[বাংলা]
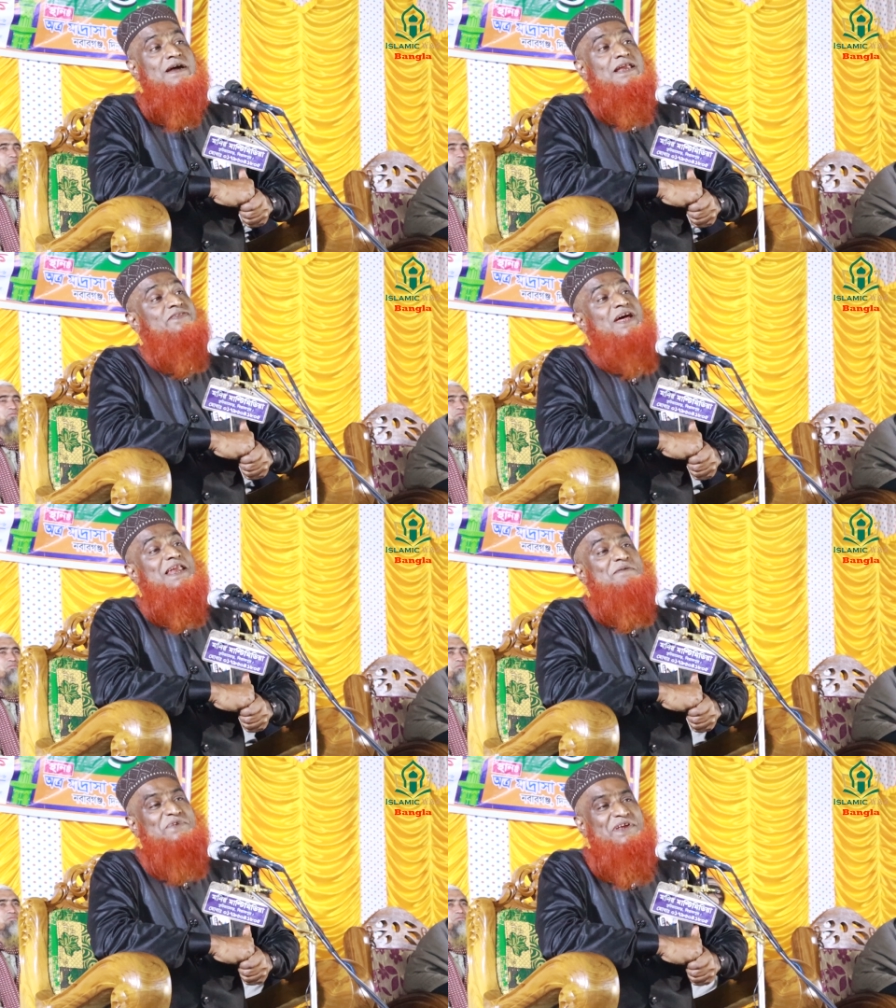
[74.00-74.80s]
পাগলা
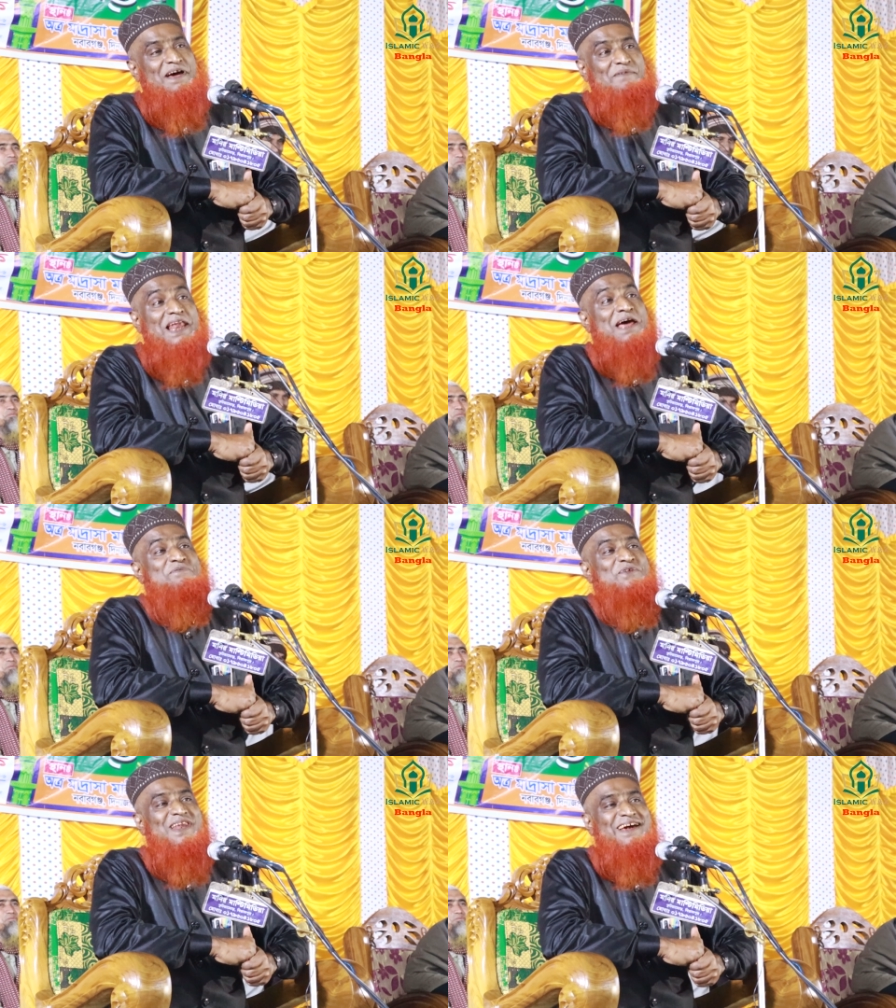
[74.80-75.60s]
সালাম দিলাম
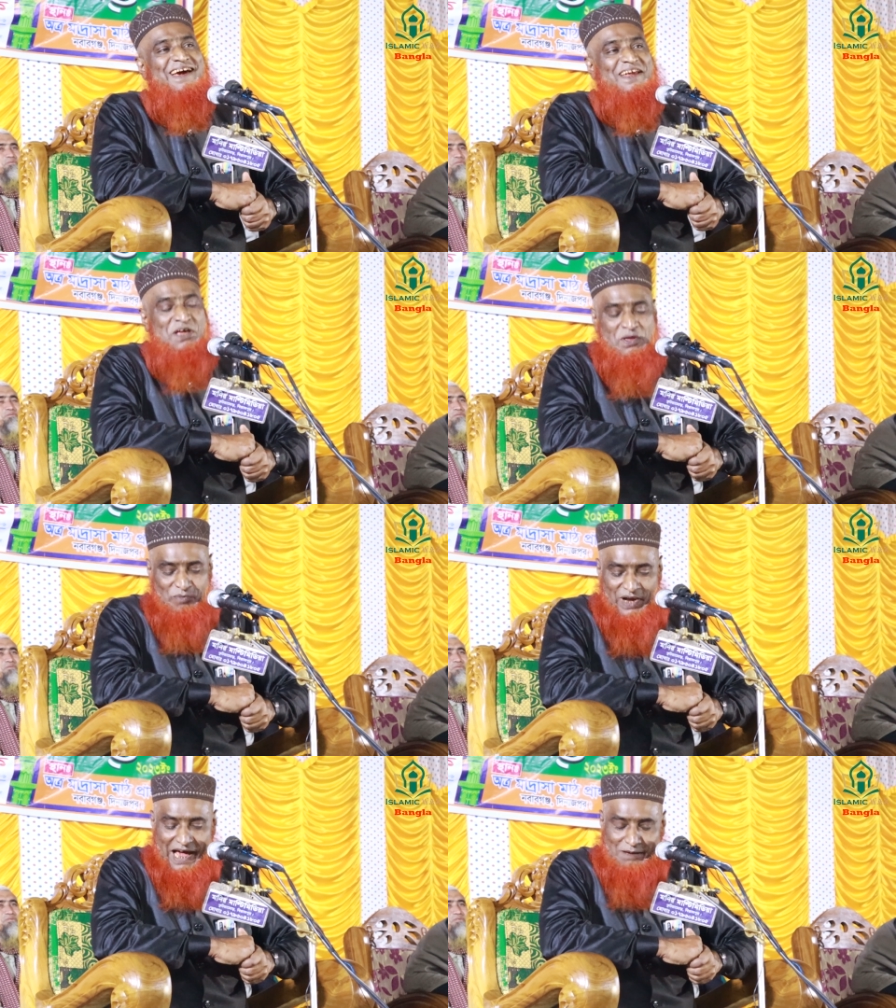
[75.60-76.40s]
আলহামদুলিল্লাহ খেন
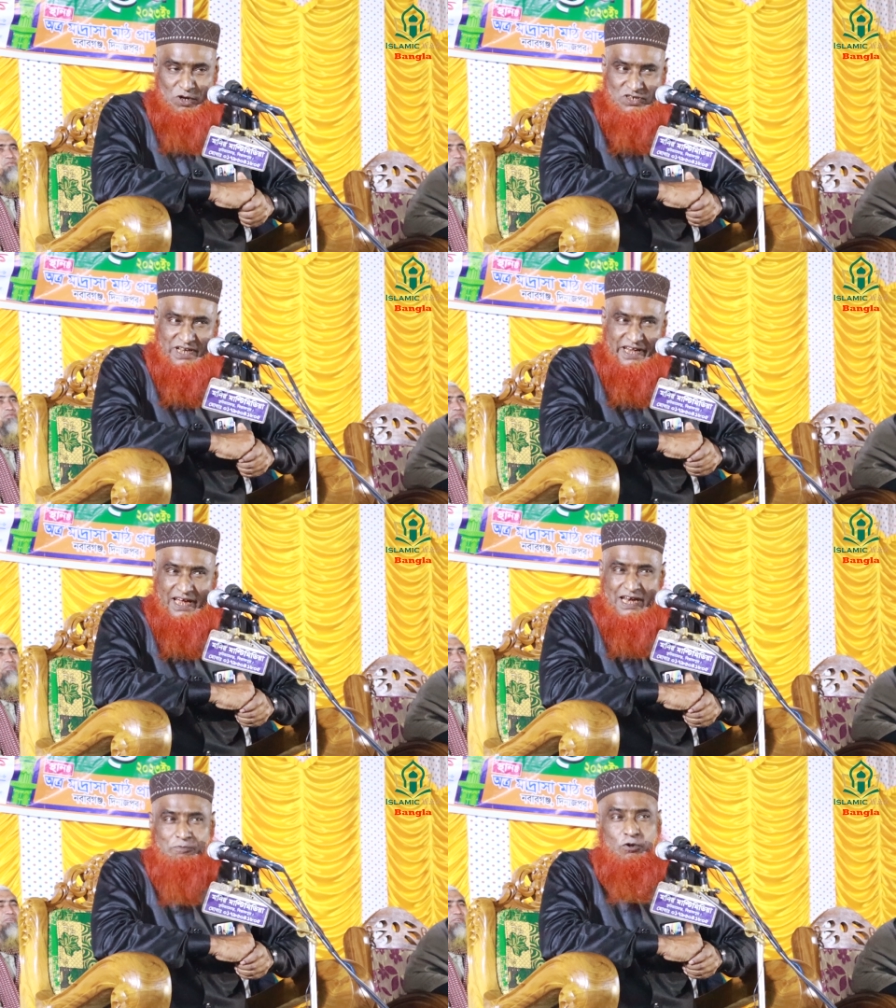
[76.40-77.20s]
বলে এক বস্তা
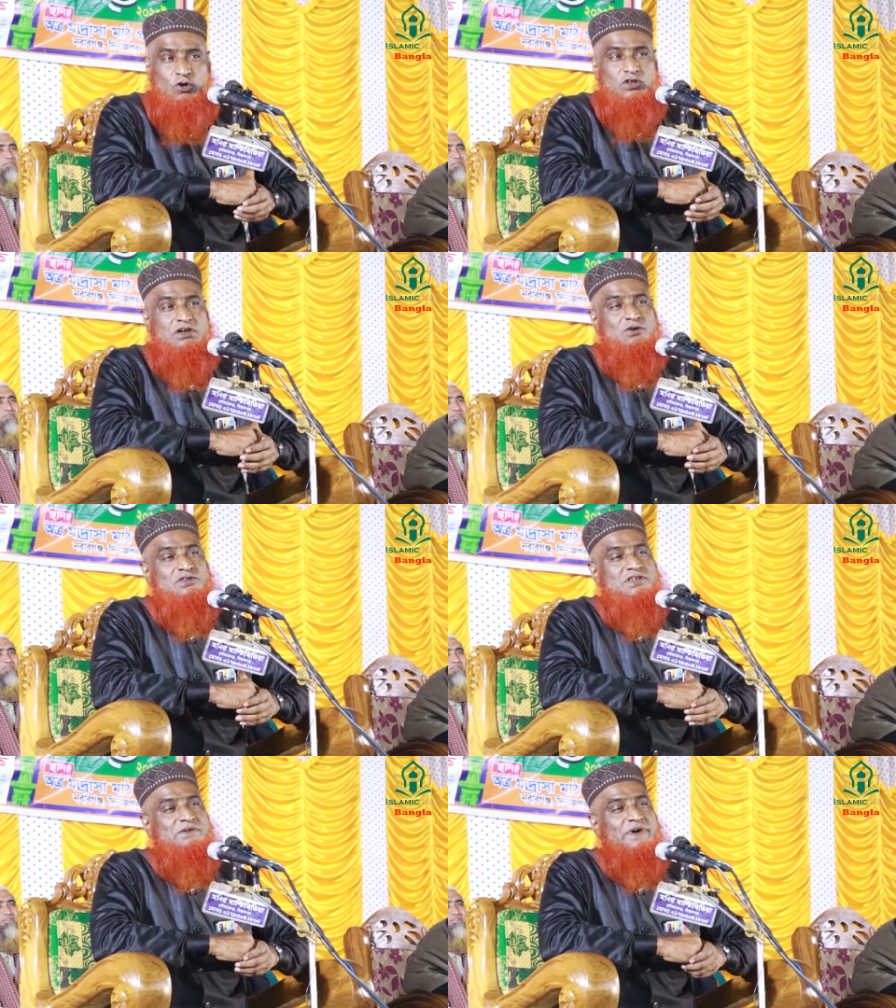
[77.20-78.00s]
গেলে পনেরো দিন
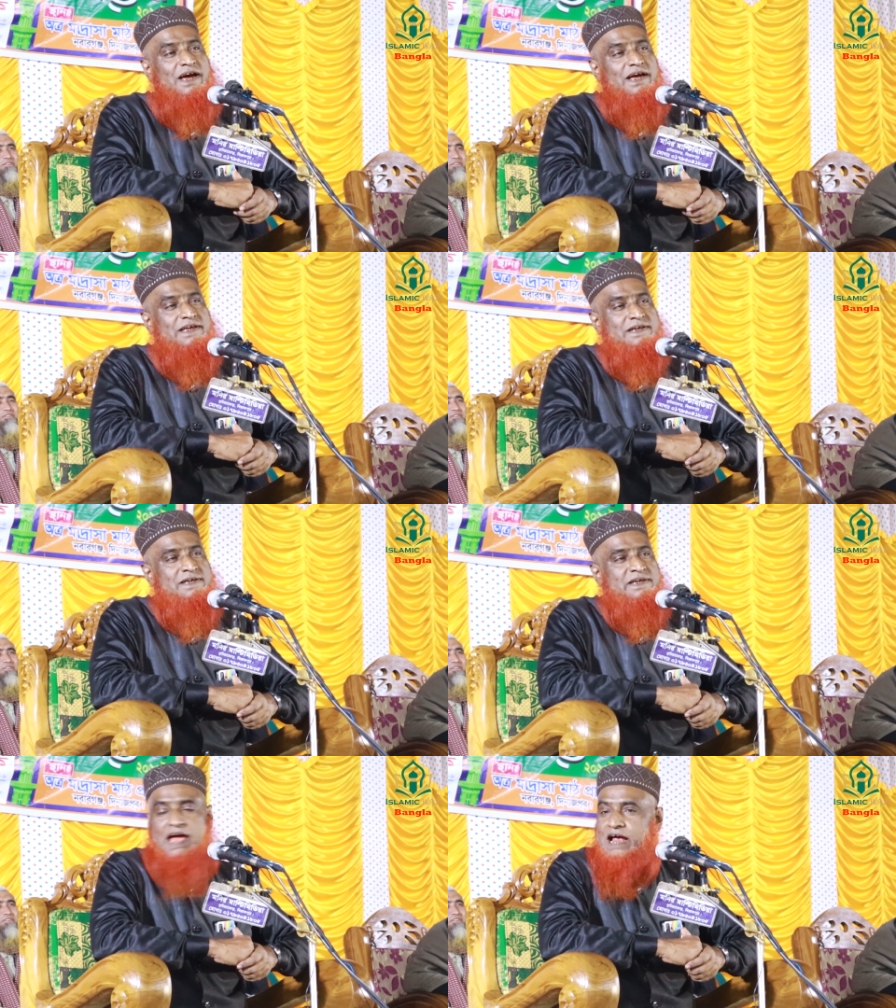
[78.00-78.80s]
ঘুরতেছে ভাই
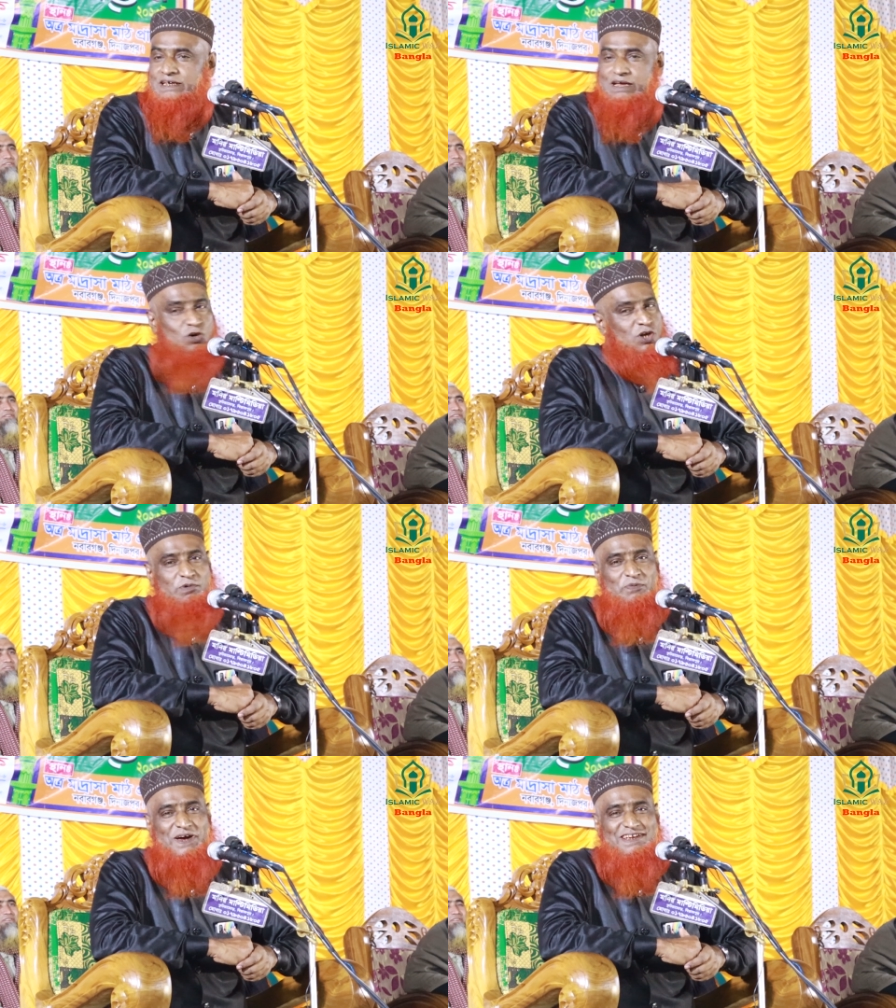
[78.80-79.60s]
একটা
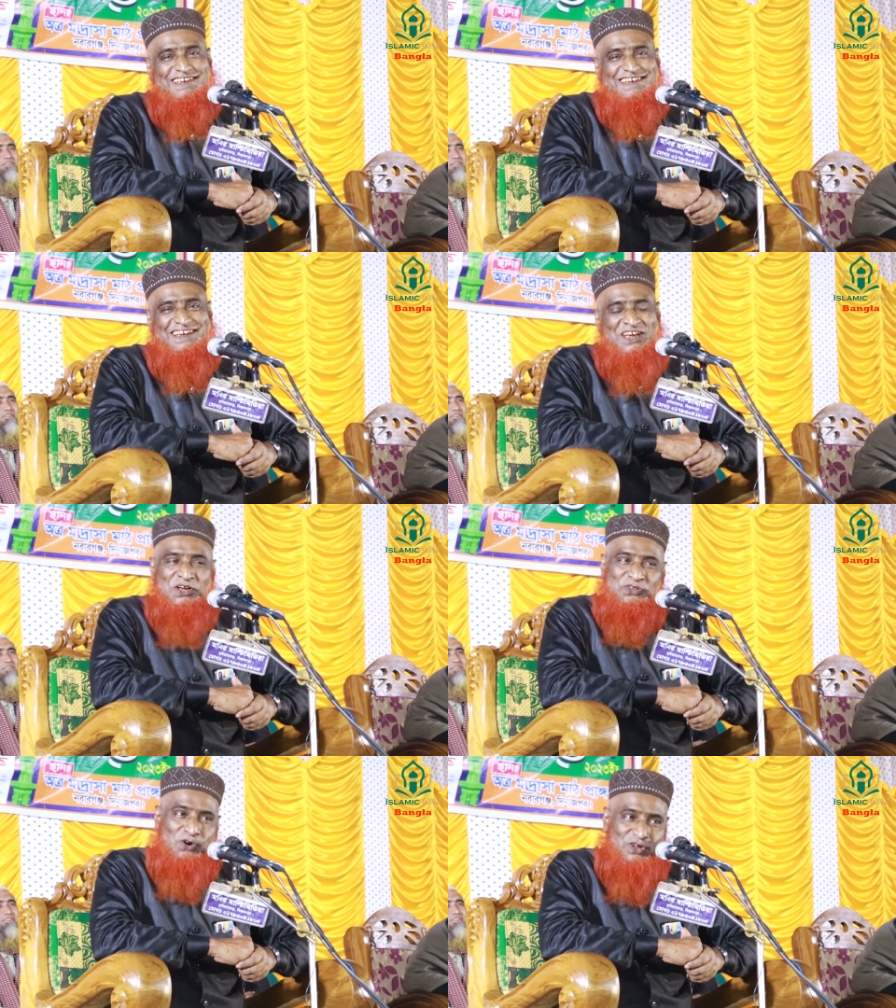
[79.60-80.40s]
গরিবও হয়নি
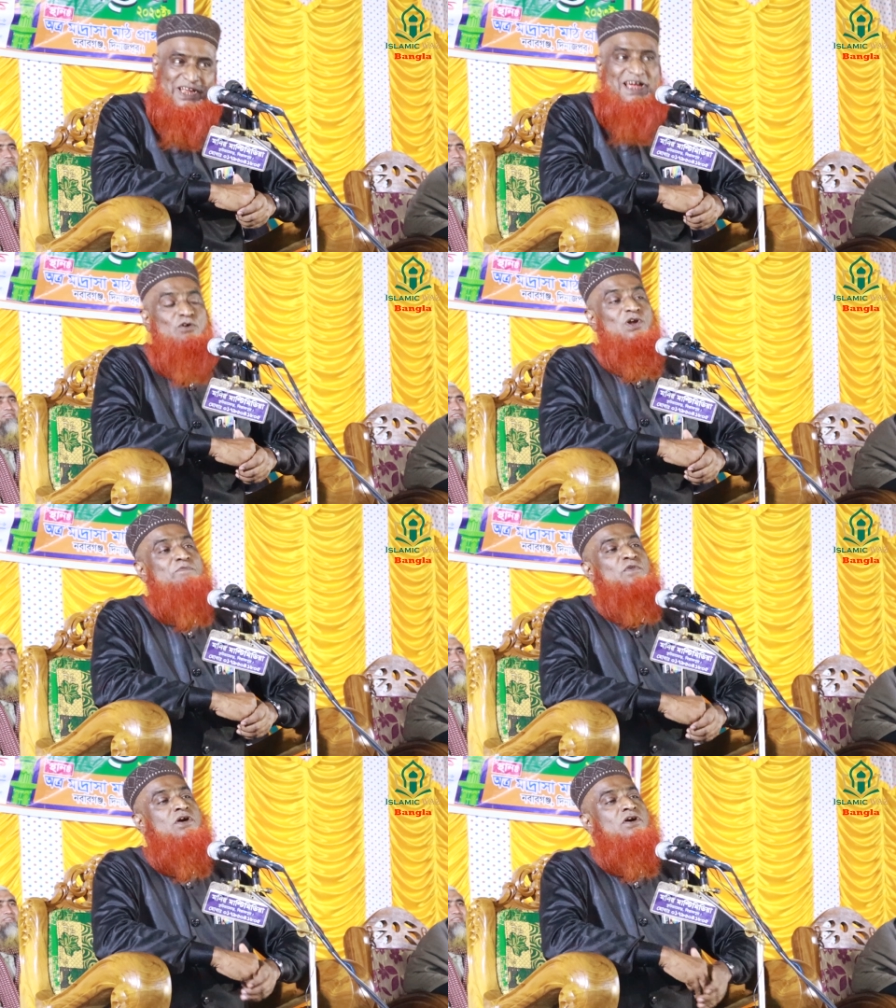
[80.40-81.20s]
তোক দেখে
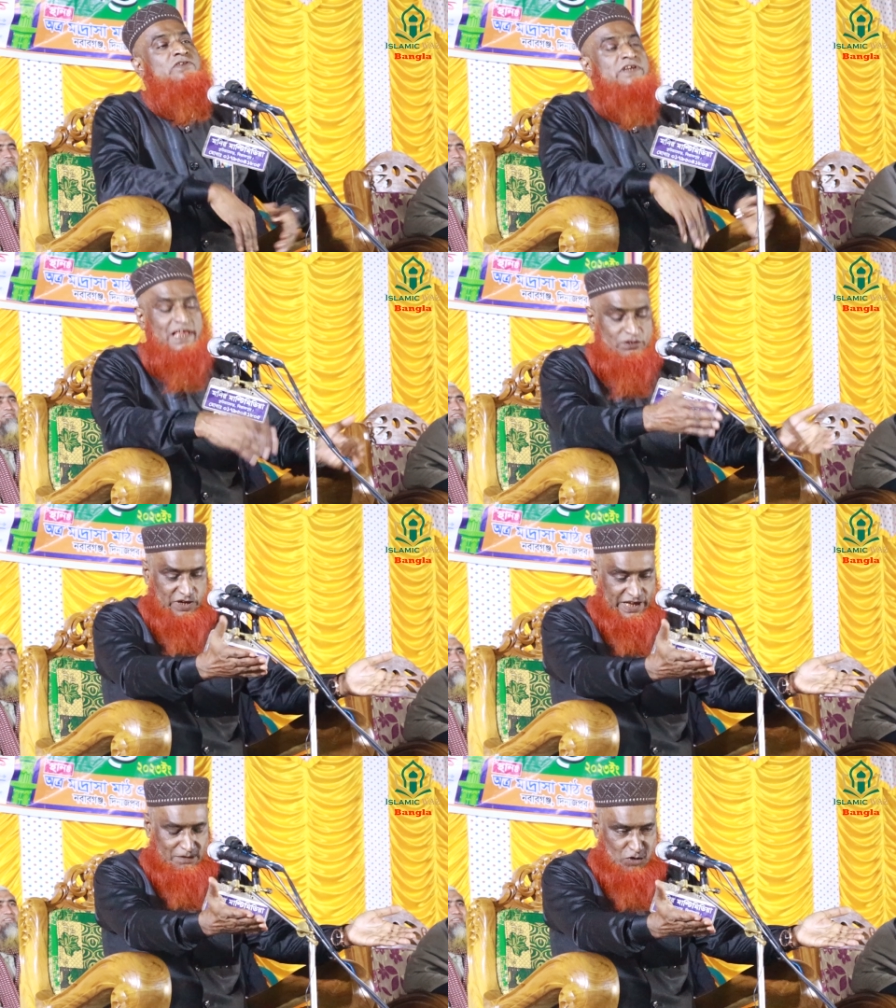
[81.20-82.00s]
গরিব মনে করছি যে তো
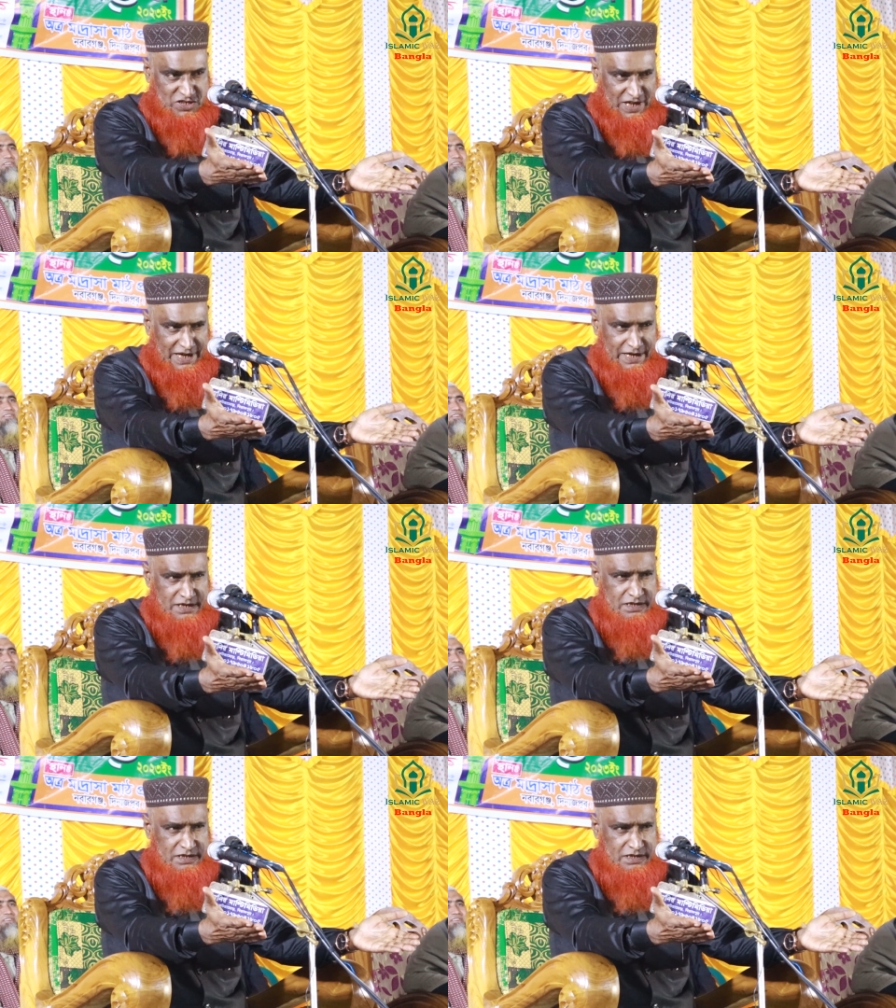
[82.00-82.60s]
টাকার বস্তালে